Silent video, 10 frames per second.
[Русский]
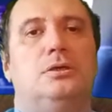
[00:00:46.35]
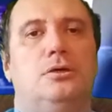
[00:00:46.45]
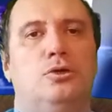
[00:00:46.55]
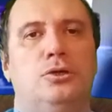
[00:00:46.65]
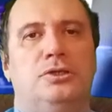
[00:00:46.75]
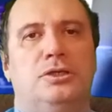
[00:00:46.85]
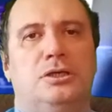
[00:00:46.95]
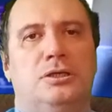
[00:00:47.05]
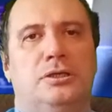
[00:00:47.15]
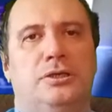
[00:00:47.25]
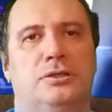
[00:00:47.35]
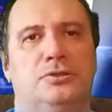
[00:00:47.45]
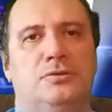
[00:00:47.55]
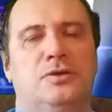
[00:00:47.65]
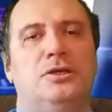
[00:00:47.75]
Ролик на канале
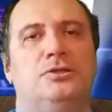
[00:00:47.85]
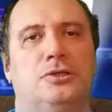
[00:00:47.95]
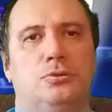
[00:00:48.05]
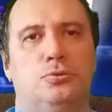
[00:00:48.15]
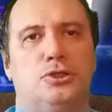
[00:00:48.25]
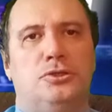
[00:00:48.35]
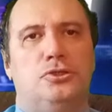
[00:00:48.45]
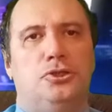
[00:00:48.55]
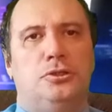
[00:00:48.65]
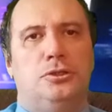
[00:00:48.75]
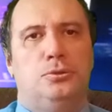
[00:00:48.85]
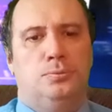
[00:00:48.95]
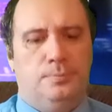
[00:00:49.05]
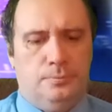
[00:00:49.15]
называется, лучше зачитаю.